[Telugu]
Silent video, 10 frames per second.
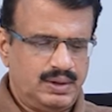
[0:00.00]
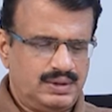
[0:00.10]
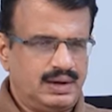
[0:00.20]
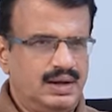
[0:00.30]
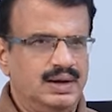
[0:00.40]

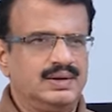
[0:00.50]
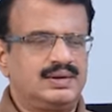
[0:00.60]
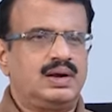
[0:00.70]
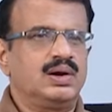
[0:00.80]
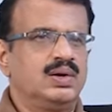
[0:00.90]
అసలు ఆ
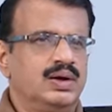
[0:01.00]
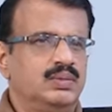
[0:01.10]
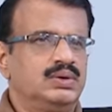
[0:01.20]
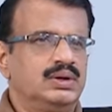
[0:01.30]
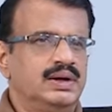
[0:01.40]
లెటర్లో
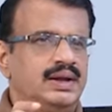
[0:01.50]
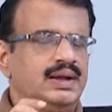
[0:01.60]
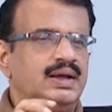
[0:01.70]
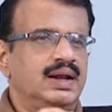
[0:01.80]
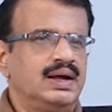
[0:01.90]
ఏముందంటే
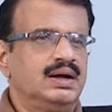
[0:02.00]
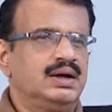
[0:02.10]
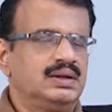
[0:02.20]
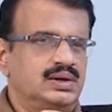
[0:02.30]
ఇలాగా